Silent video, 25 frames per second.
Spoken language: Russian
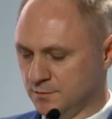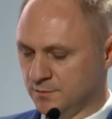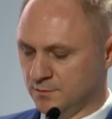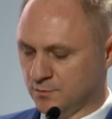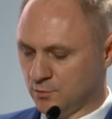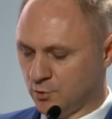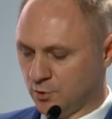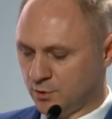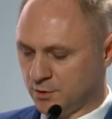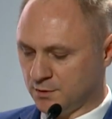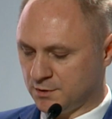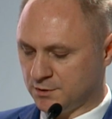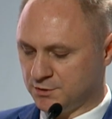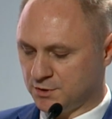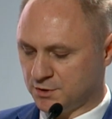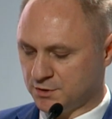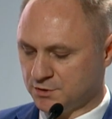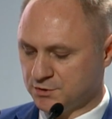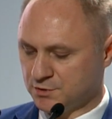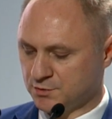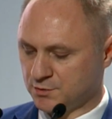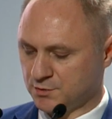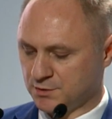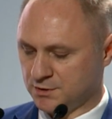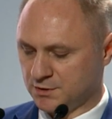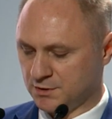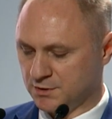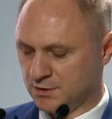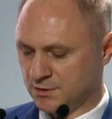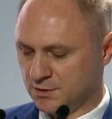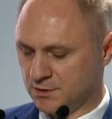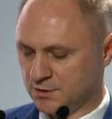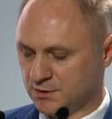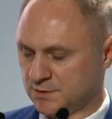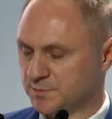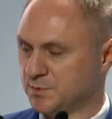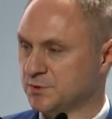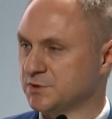около 300
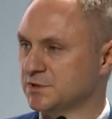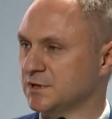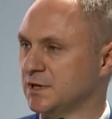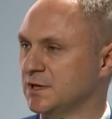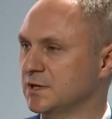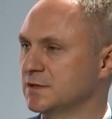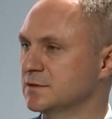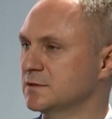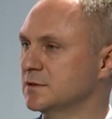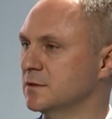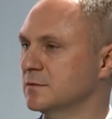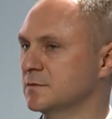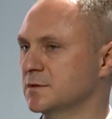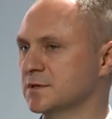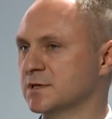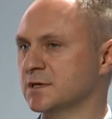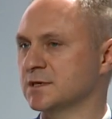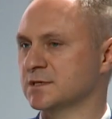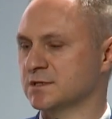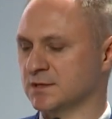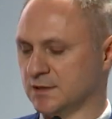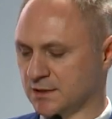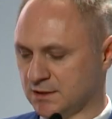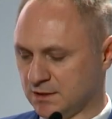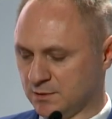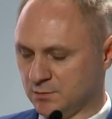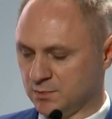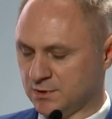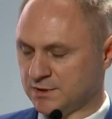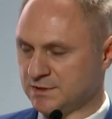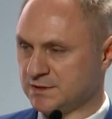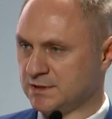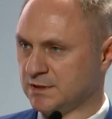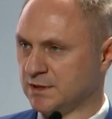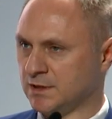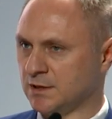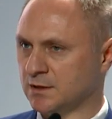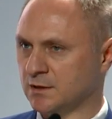специалистов из разных
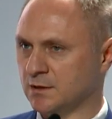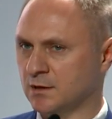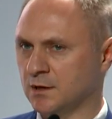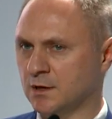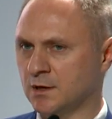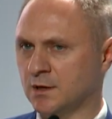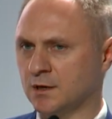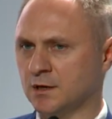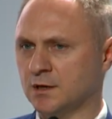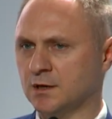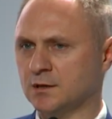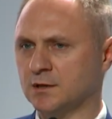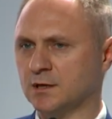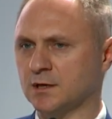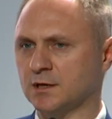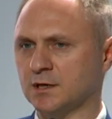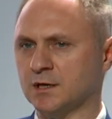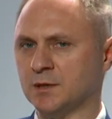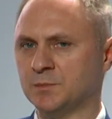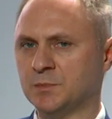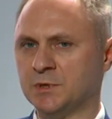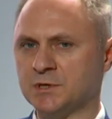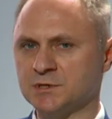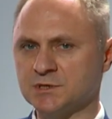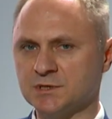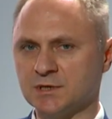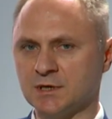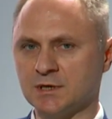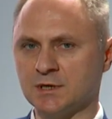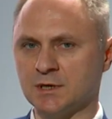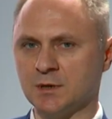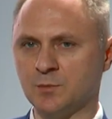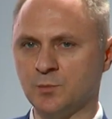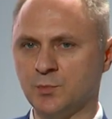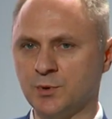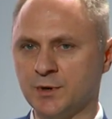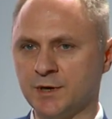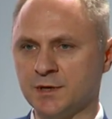областей. Это и коммерческие
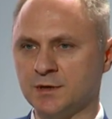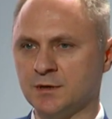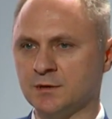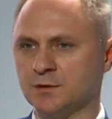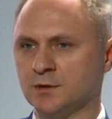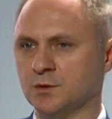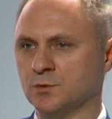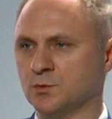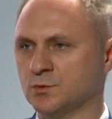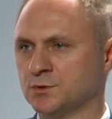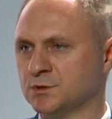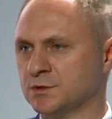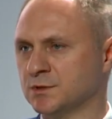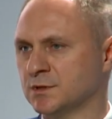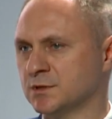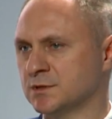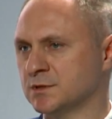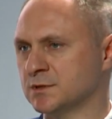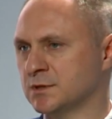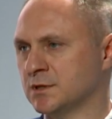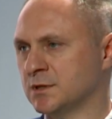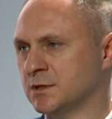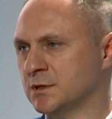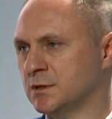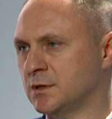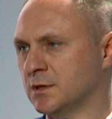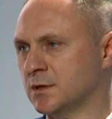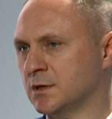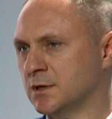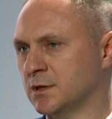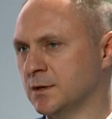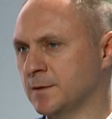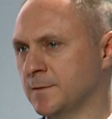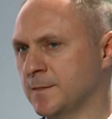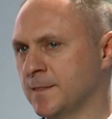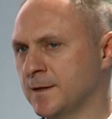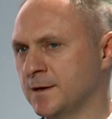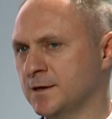компании, научные
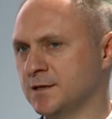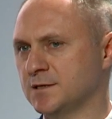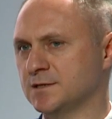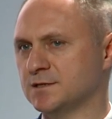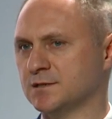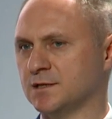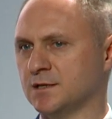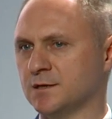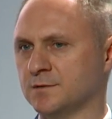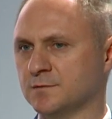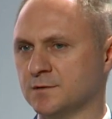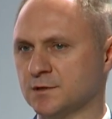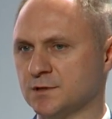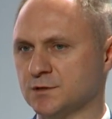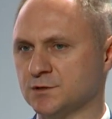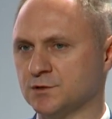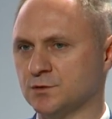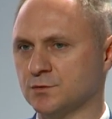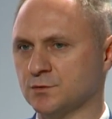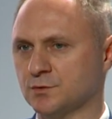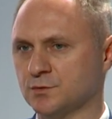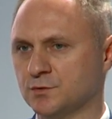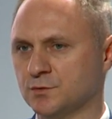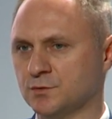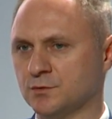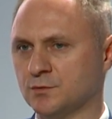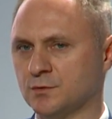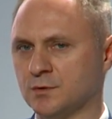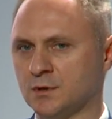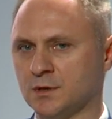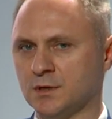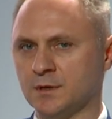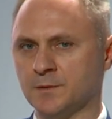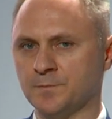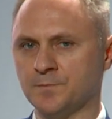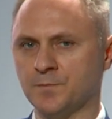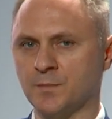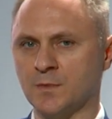центры, и силовые
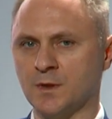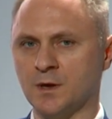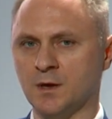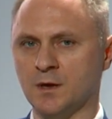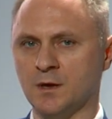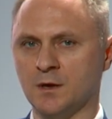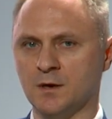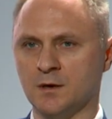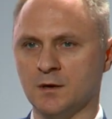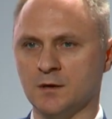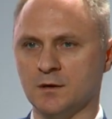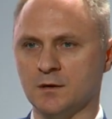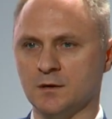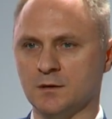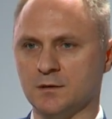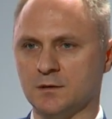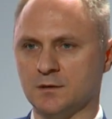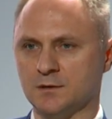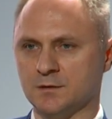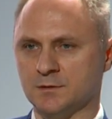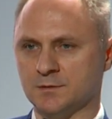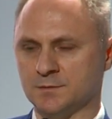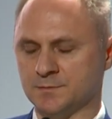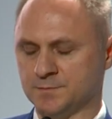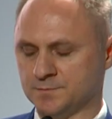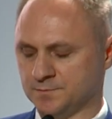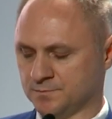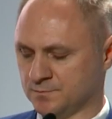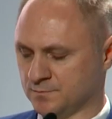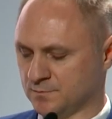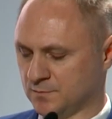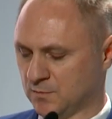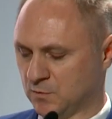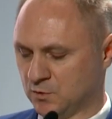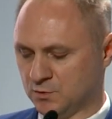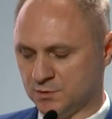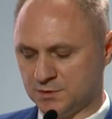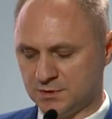структуры, эм,
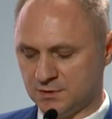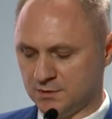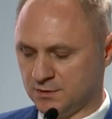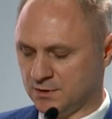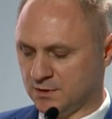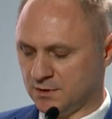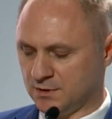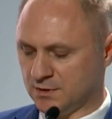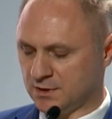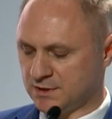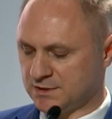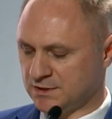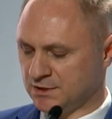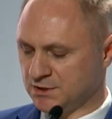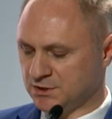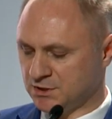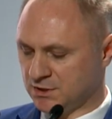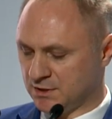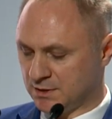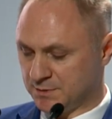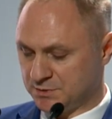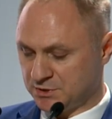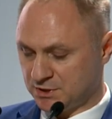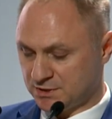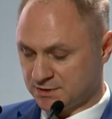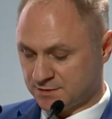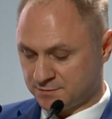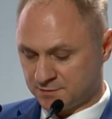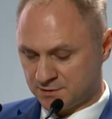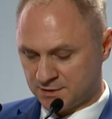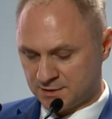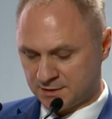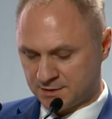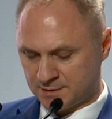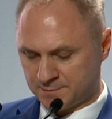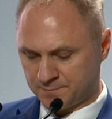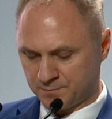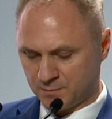ну и различные
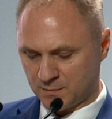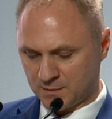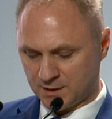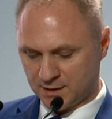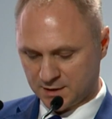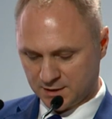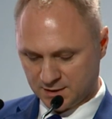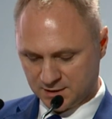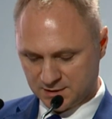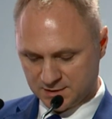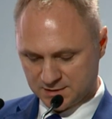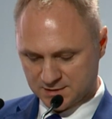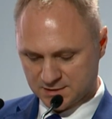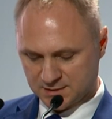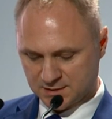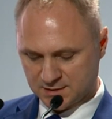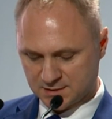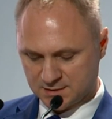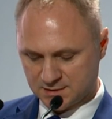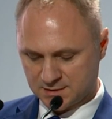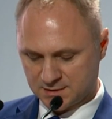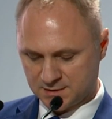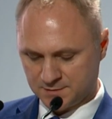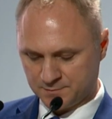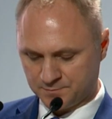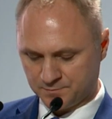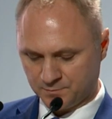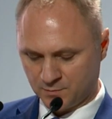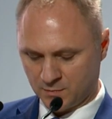общественные организации.